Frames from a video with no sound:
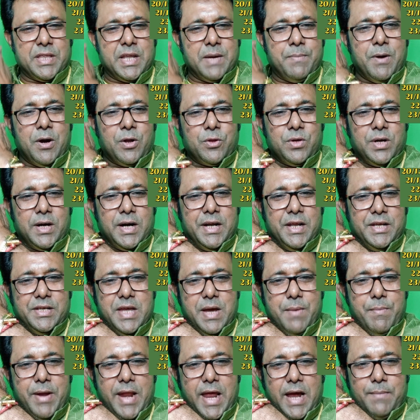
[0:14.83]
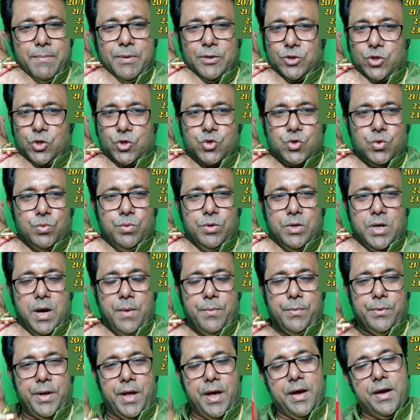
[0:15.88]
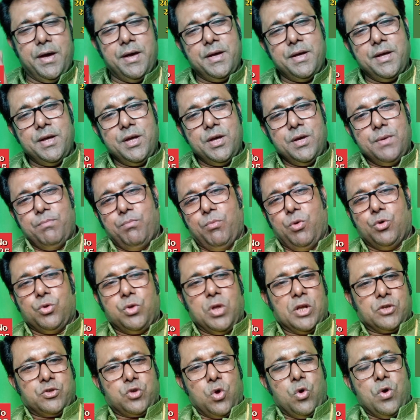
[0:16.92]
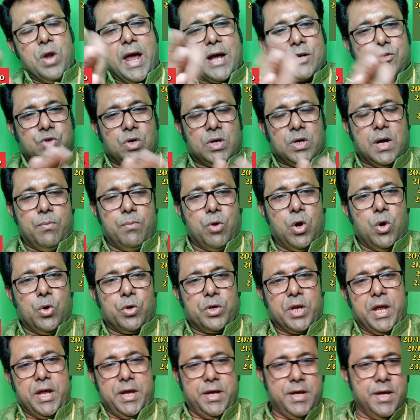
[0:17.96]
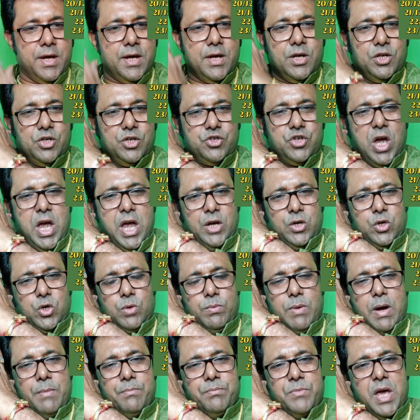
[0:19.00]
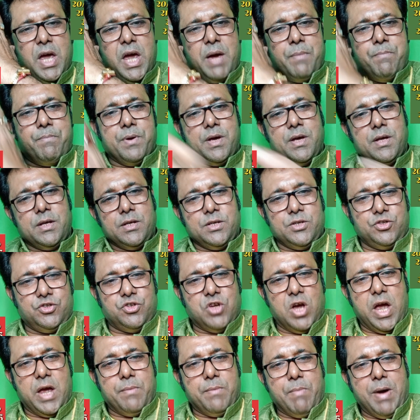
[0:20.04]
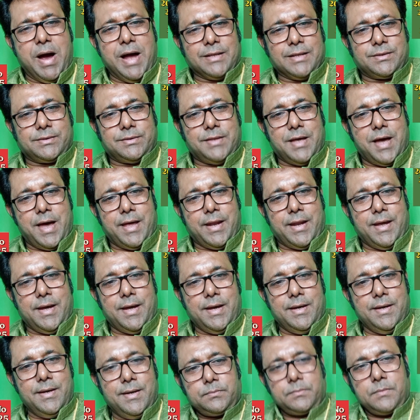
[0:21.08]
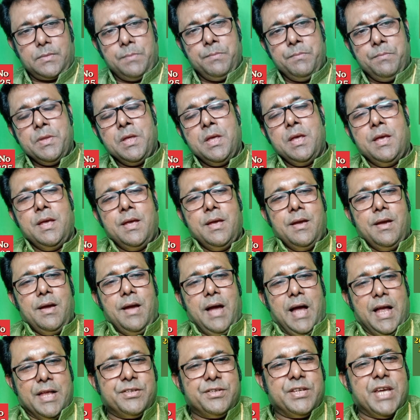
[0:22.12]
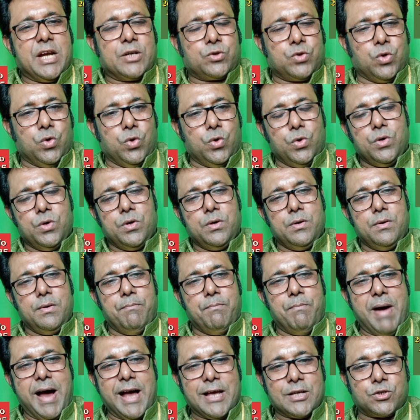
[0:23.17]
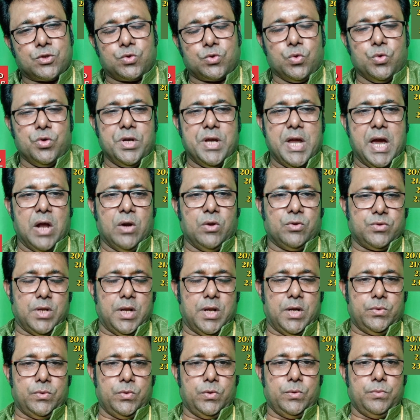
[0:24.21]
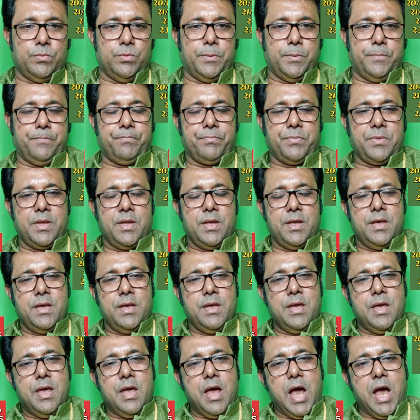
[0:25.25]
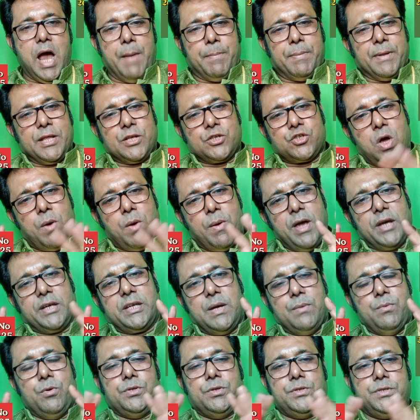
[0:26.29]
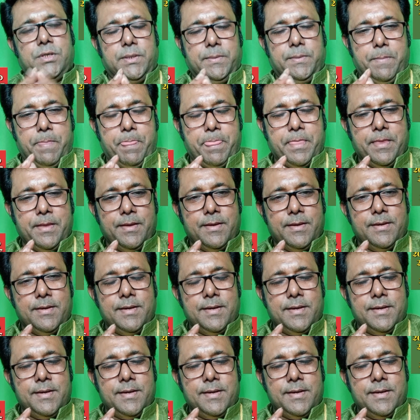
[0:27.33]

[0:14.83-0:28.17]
আপনাদের ভালো থাকাটাই যে আমার একমাত্র শুভকামনা বন্ধুরা চলুন একসঙ্গে বলে উঠি জয় গুরু বামদেব জয় মা তারা আজকে একটু বাস্তু নিয়ে আলোচনা করব আপনাদের সবাইকে বলছি